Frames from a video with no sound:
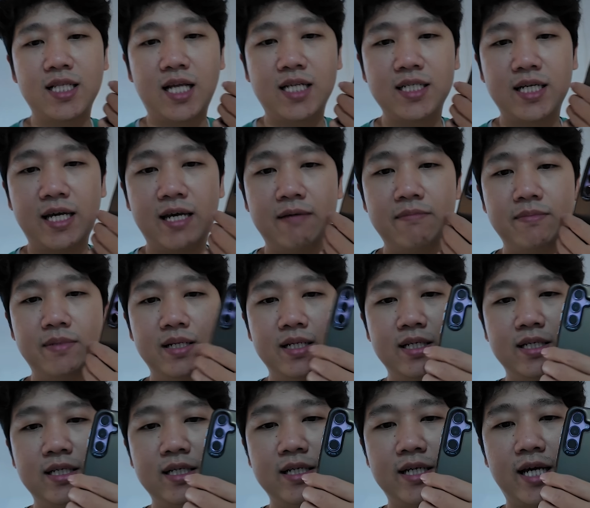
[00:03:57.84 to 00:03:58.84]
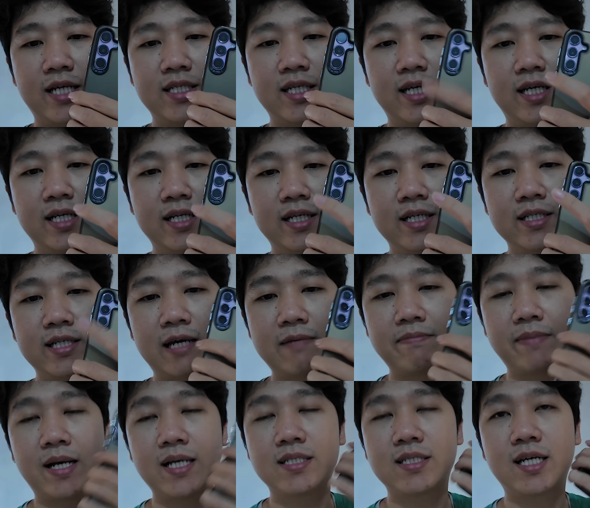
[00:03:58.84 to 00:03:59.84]
setelah saya beli casing ini
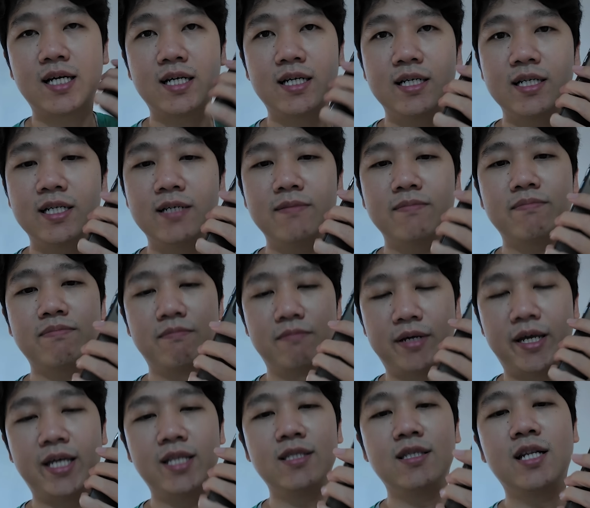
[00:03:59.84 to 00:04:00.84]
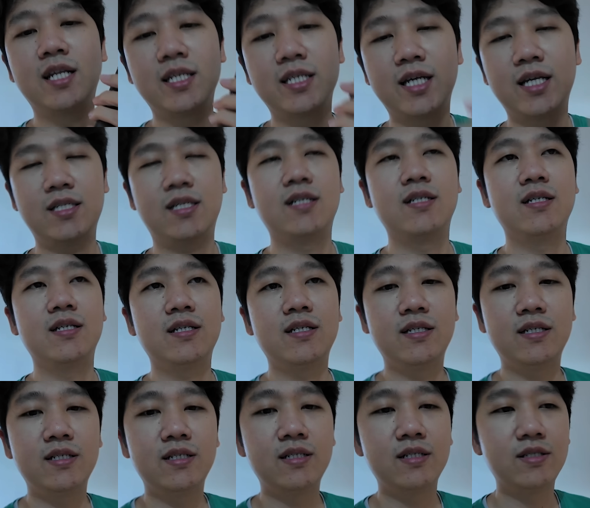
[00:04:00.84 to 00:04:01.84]
saya pasang ini handlingnya jadi
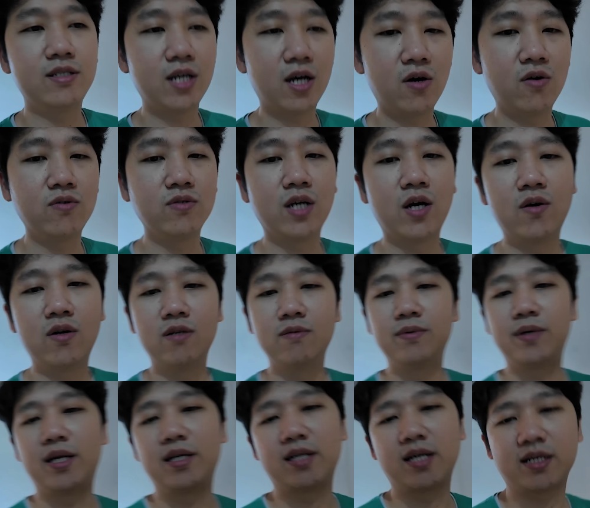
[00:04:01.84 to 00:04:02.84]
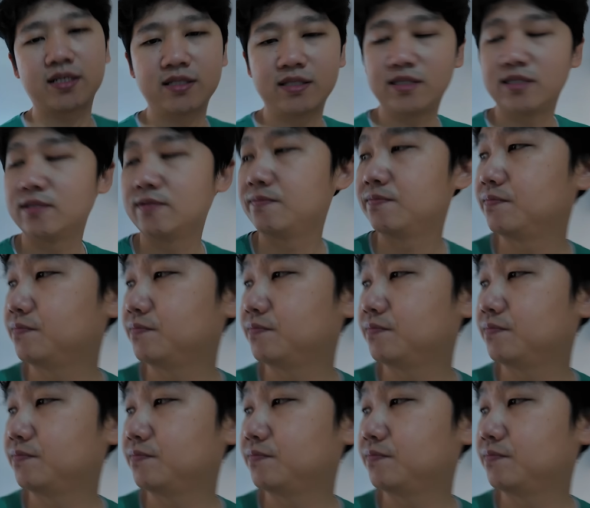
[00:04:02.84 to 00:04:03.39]
jauh-jauh lebih enak sih